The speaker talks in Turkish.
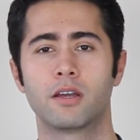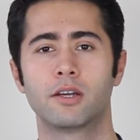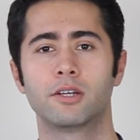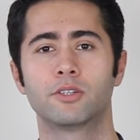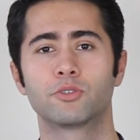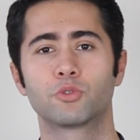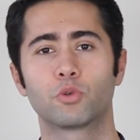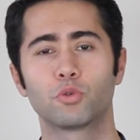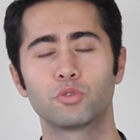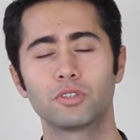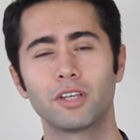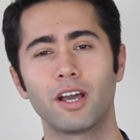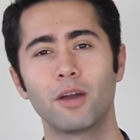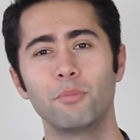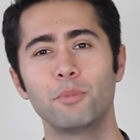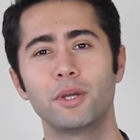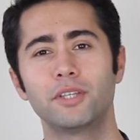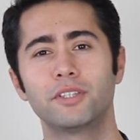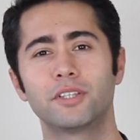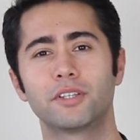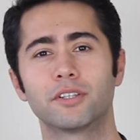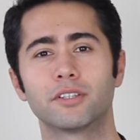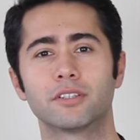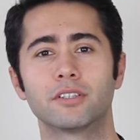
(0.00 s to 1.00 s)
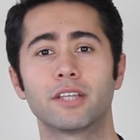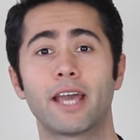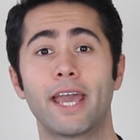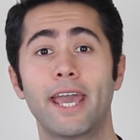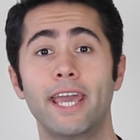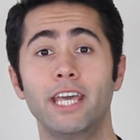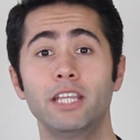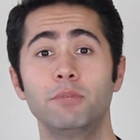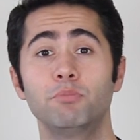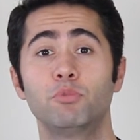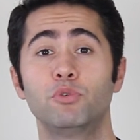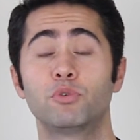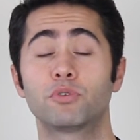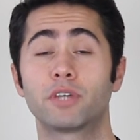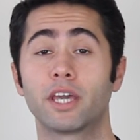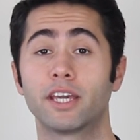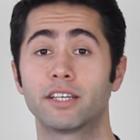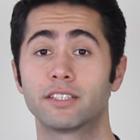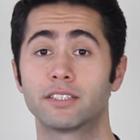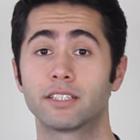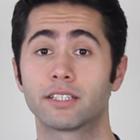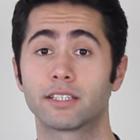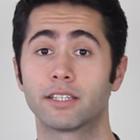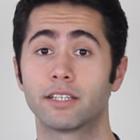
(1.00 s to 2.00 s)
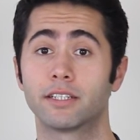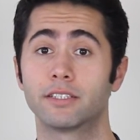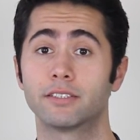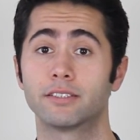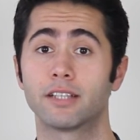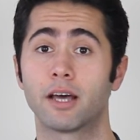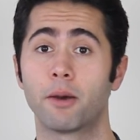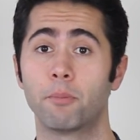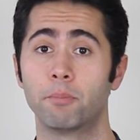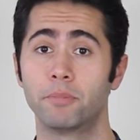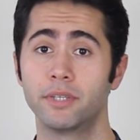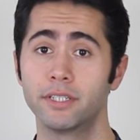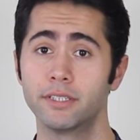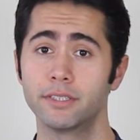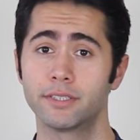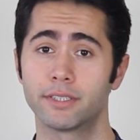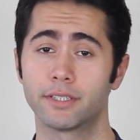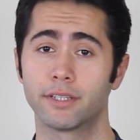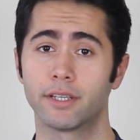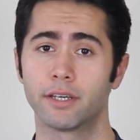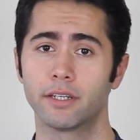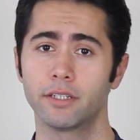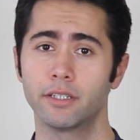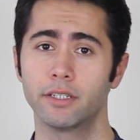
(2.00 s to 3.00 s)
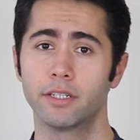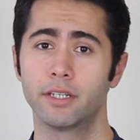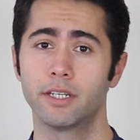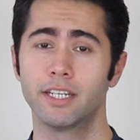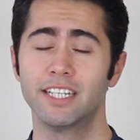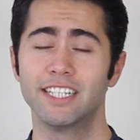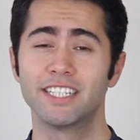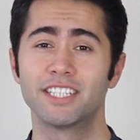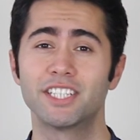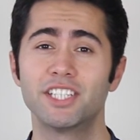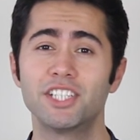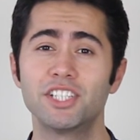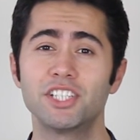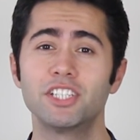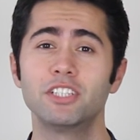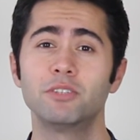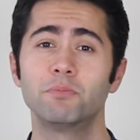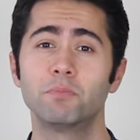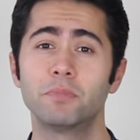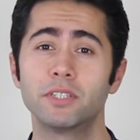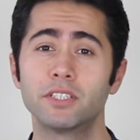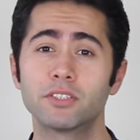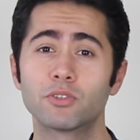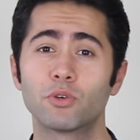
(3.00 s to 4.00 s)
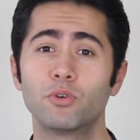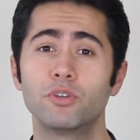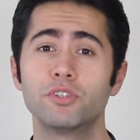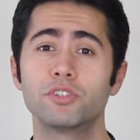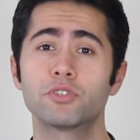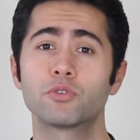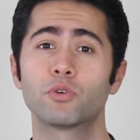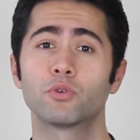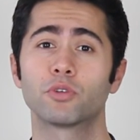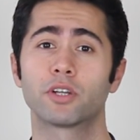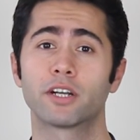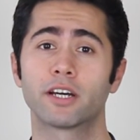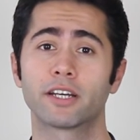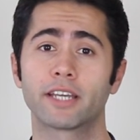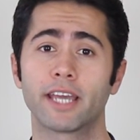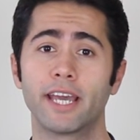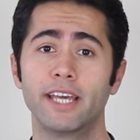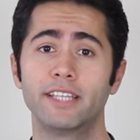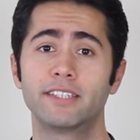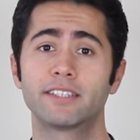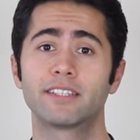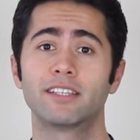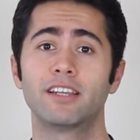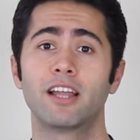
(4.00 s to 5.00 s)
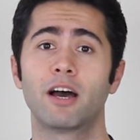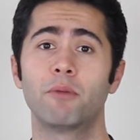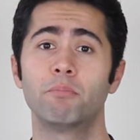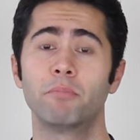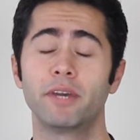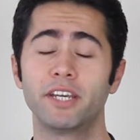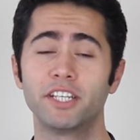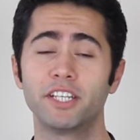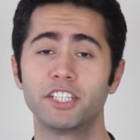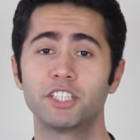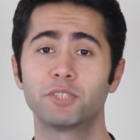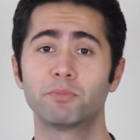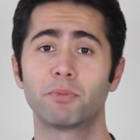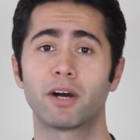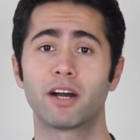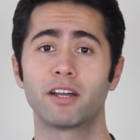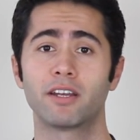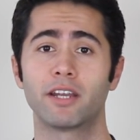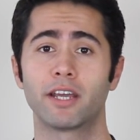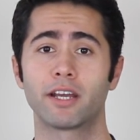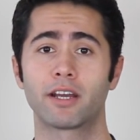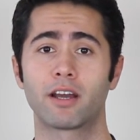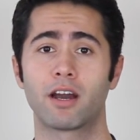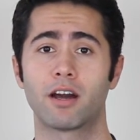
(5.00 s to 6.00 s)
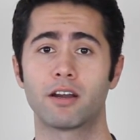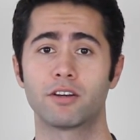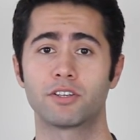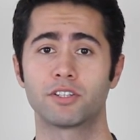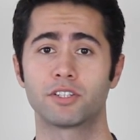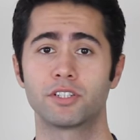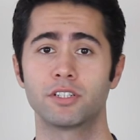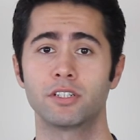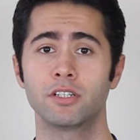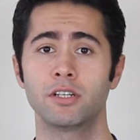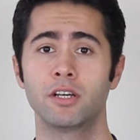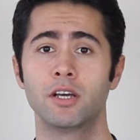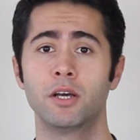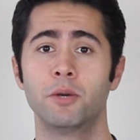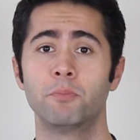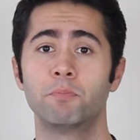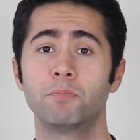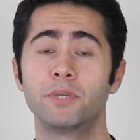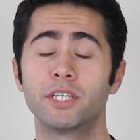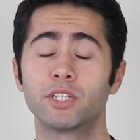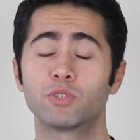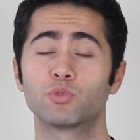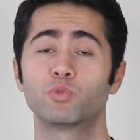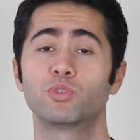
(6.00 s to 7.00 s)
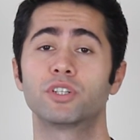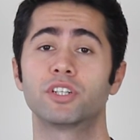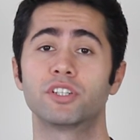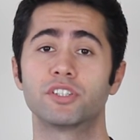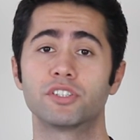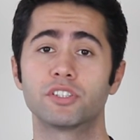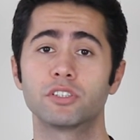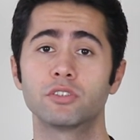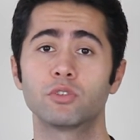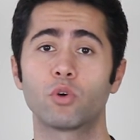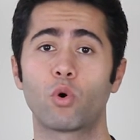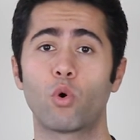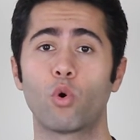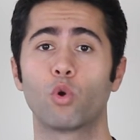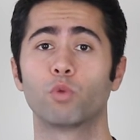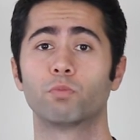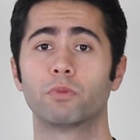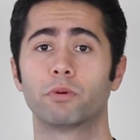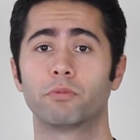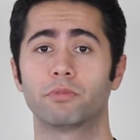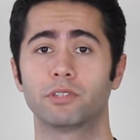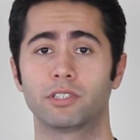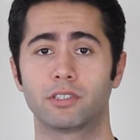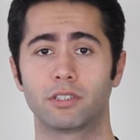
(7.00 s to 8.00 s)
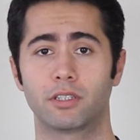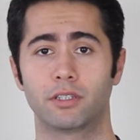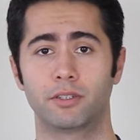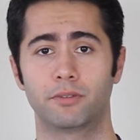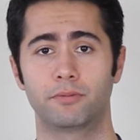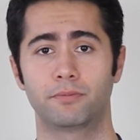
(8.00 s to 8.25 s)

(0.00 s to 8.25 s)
Sosyal medyanın en büyük eksiklerinden birisi de kişinin psikolojik olarak etkilenme ihtimaline karşı bir uyarıcının olmaması.